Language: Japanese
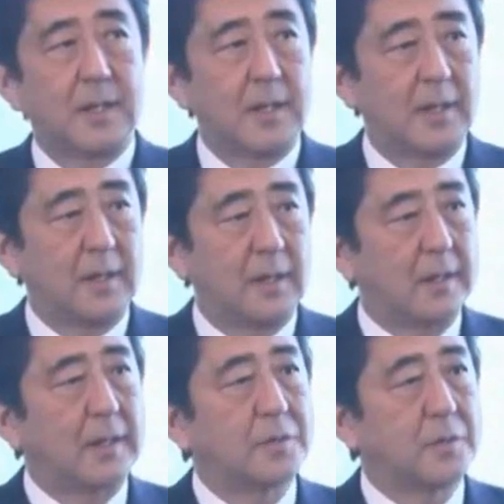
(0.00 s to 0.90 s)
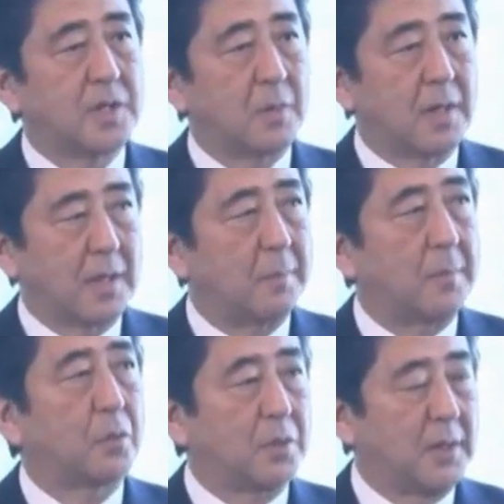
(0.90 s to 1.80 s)
世界で活用しても
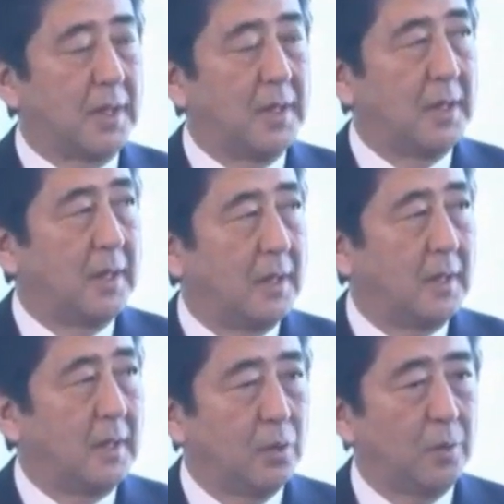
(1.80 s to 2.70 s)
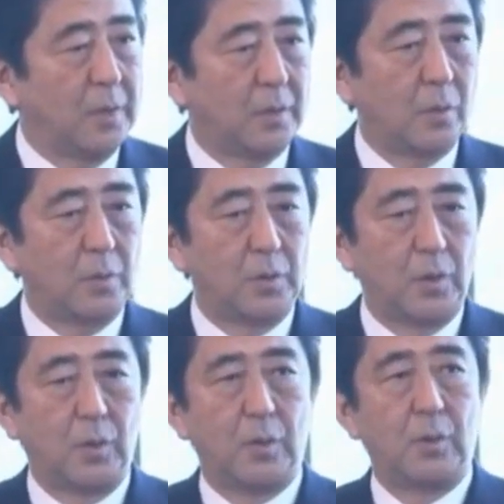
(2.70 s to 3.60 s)
らいたい、まあ、特に同盟
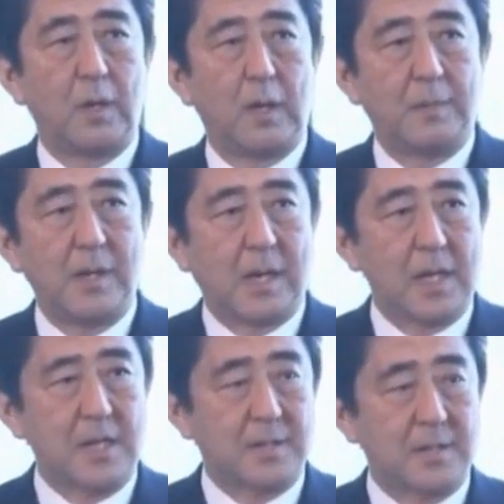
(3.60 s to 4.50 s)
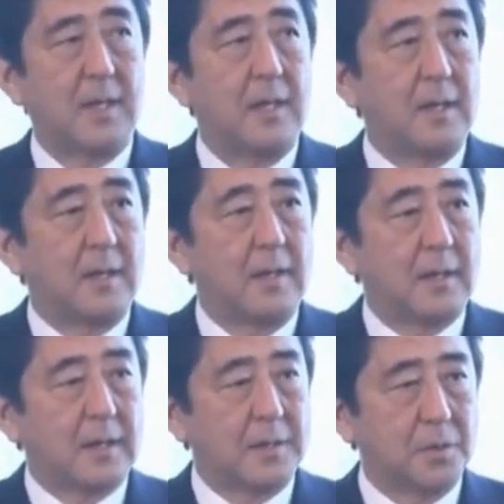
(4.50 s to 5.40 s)
国のアメリカでですね
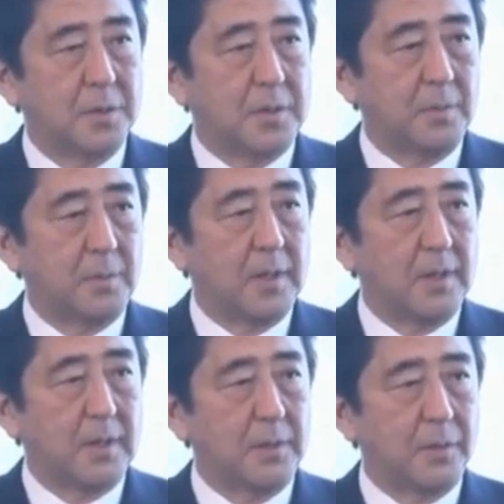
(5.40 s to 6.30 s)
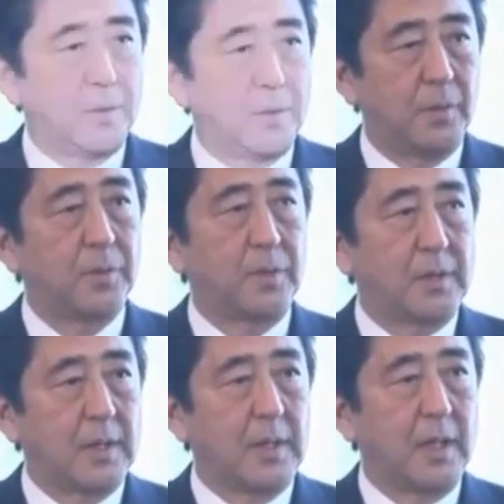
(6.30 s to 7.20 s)
活用してもらいたいと
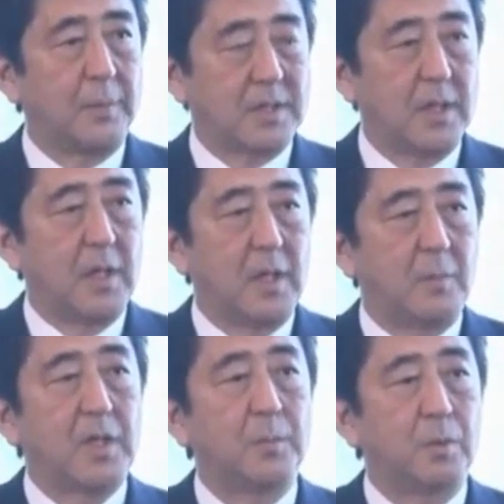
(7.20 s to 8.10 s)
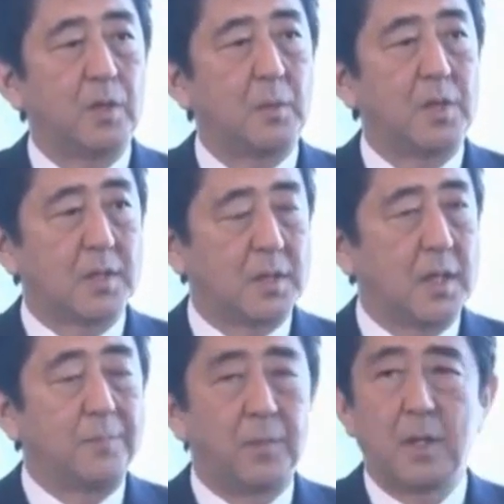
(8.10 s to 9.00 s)
思っています。まあ、日本でも
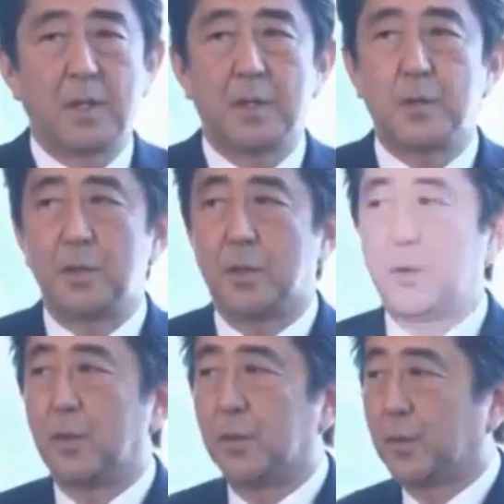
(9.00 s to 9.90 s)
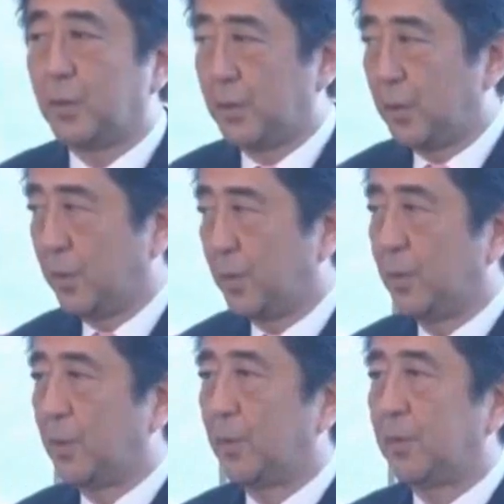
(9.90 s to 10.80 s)
ですねいよいよ東京